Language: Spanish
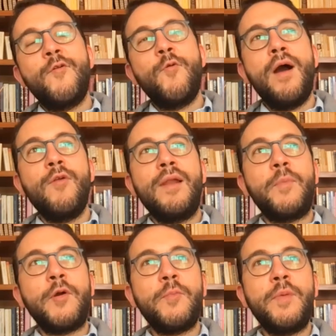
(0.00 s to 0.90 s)
Wow, la
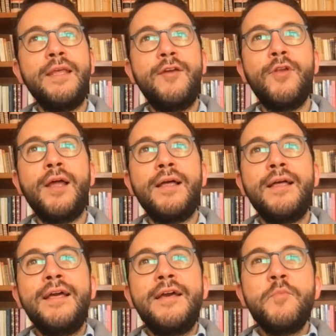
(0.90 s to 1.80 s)
peor película.
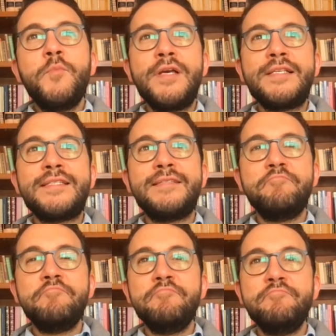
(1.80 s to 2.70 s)
Pues
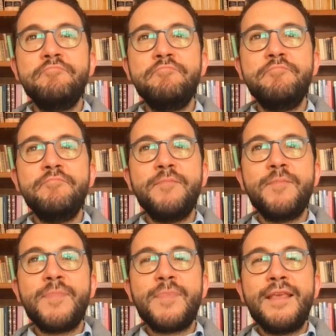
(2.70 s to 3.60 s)
mm,
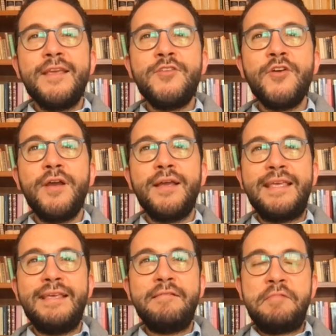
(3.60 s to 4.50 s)
yo
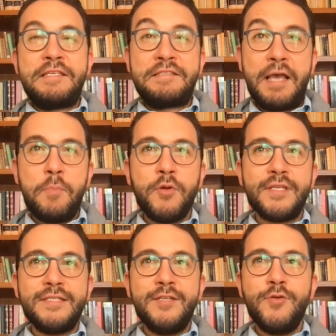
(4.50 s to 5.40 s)
quizá por
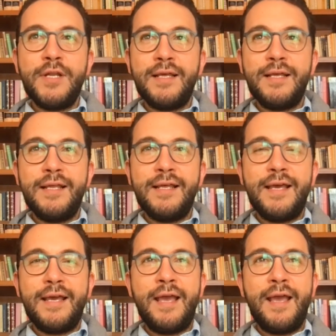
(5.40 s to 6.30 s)
decir una,
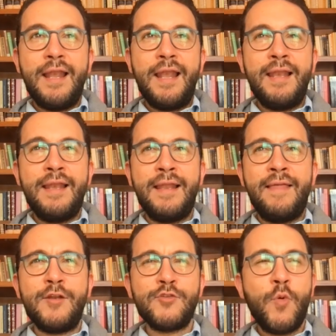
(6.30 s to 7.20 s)
eh, la
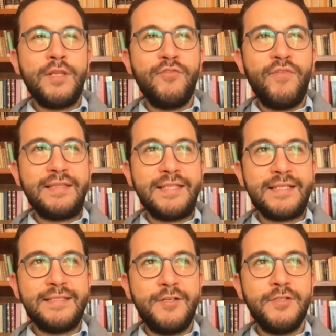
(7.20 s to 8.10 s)
de los cuatro
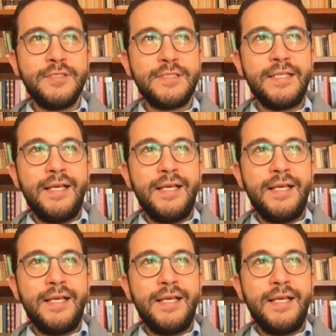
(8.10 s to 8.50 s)
fantásticos,